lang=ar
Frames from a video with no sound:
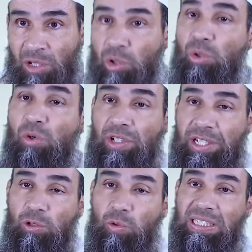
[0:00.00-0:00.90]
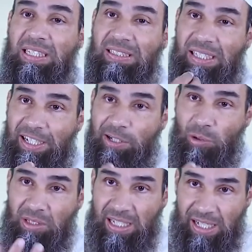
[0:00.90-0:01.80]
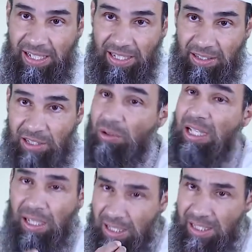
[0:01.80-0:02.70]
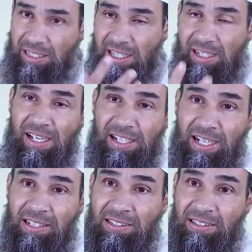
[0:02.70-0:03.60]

خلوف يعني هو ذاك التغير ديال الرائحة كيقول لك خلي هذيك الرائحة